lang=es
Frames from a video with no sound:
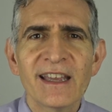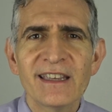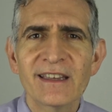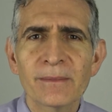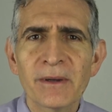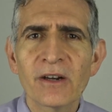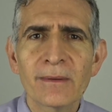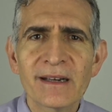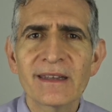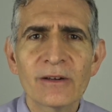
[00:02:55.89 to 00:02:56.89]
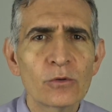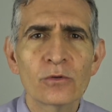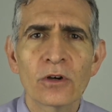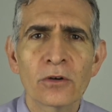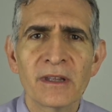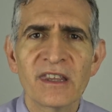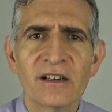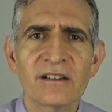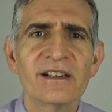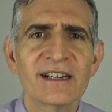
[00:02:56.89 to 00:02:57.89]
y espero verte en un nuevo vídeo.
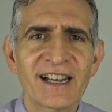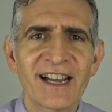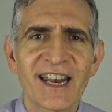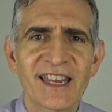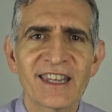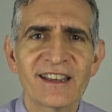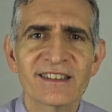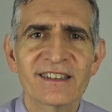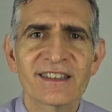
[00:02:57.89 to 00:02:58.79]
Gracias.